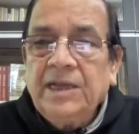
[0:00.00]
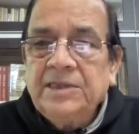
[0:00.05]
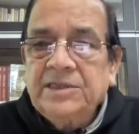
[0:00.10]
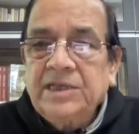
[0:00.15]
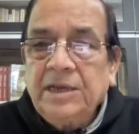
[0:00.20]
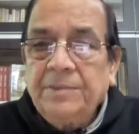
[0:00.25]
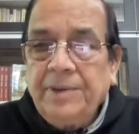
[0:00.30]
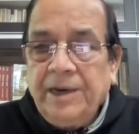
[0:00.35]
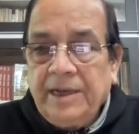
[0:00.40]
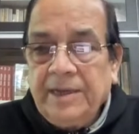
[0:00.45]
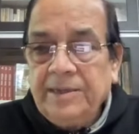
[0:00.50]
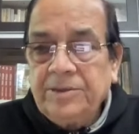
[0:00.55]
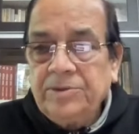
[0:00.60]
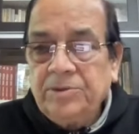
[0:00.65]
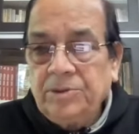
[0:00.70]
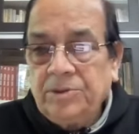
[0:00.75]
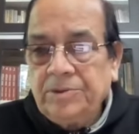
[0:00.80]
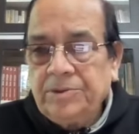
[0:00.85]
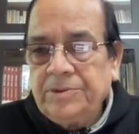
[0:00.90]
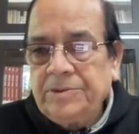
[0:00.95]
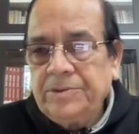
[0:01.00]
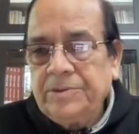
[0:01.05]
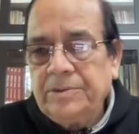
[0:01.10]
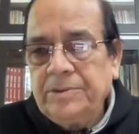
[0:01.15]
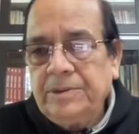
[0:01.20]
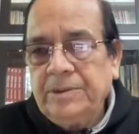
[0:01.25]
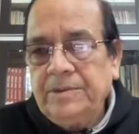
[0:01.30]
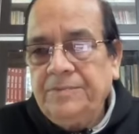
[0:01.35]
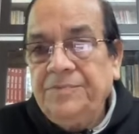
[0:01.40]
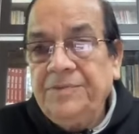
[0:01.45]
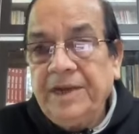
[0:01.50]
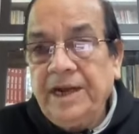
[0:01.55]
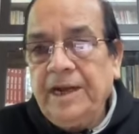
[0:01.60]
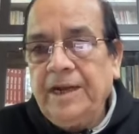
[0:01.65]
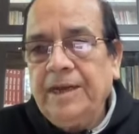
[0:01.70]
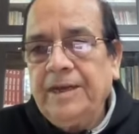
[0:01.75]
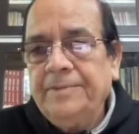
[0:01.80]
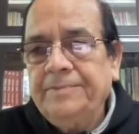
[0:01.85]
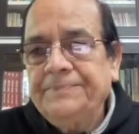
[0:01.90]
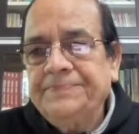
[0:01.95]
आज का भारत और
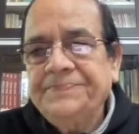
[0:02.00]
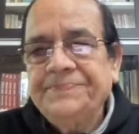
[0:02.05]
निराला